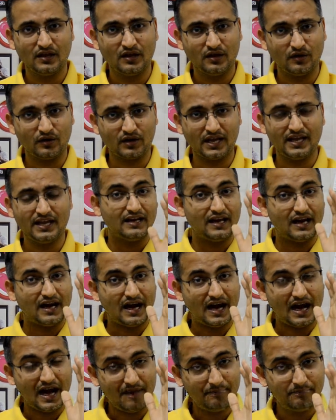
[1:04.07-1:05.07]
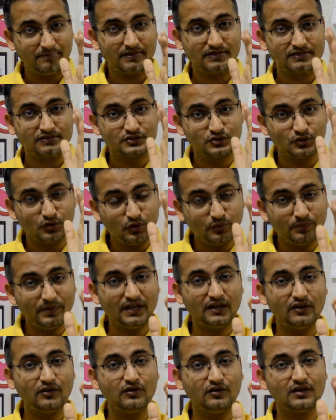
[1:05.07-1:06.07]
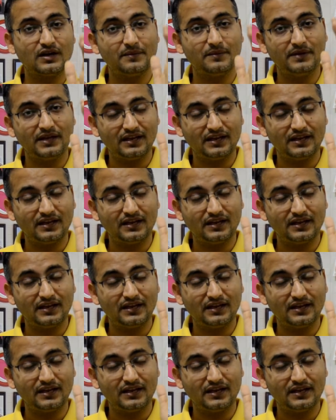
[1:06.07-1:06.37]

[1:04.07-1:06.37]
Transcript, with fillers: ओके आप जो भी लोग अभी